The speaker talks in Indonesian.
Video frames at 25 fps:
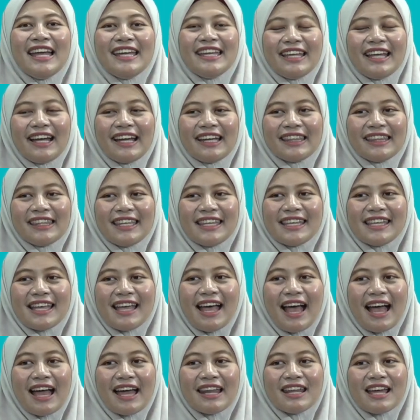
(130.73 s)
Yang
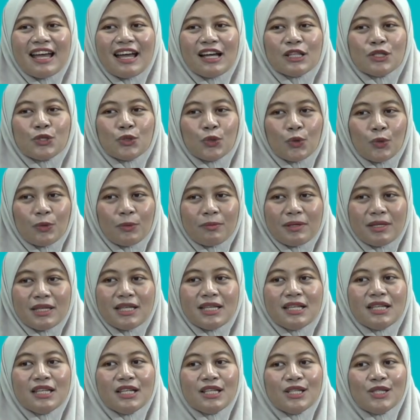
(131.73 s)
ketiga ada
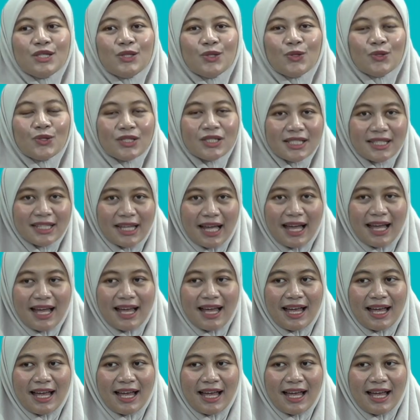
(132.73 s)
Chomi Susita.